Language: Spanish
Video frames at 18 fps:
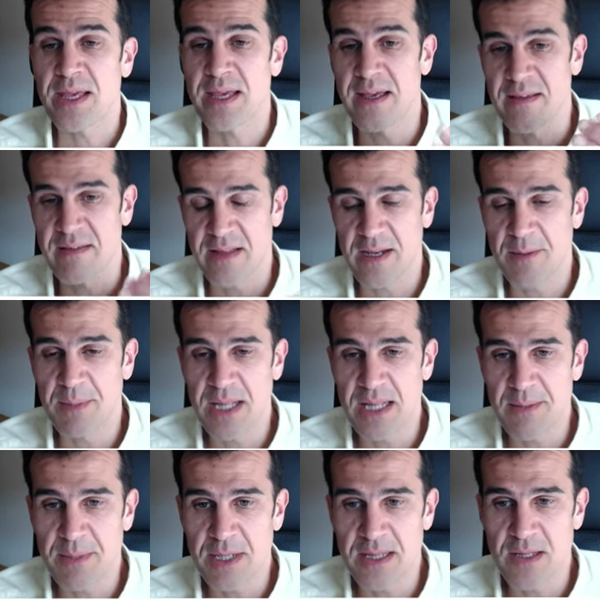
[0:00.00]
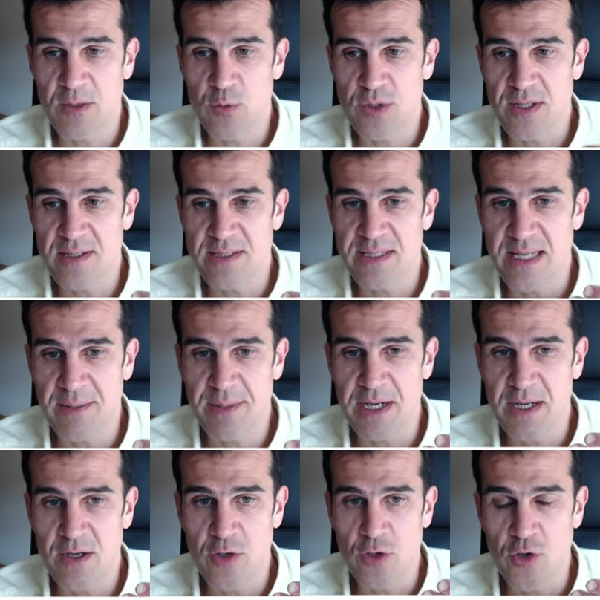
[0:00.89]
es tremendamente útil
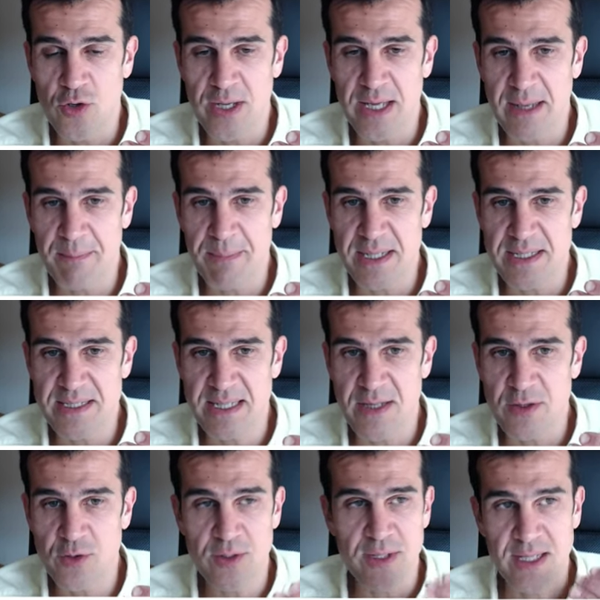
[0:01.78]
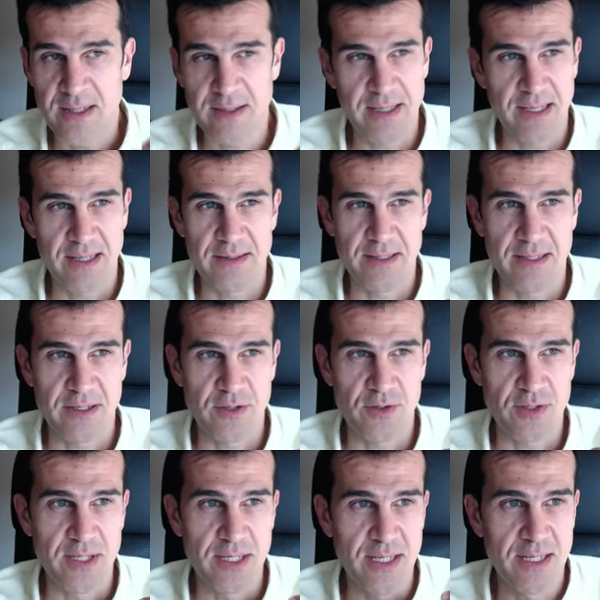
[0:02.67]
saber lo que ha pasado el día
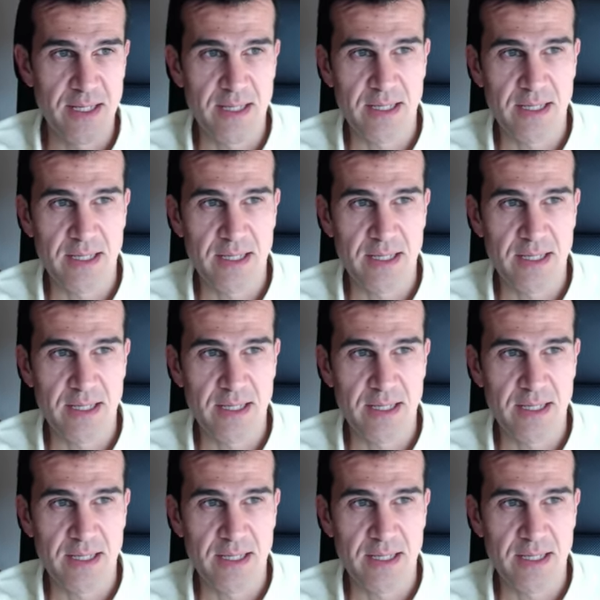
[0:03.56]
anterior.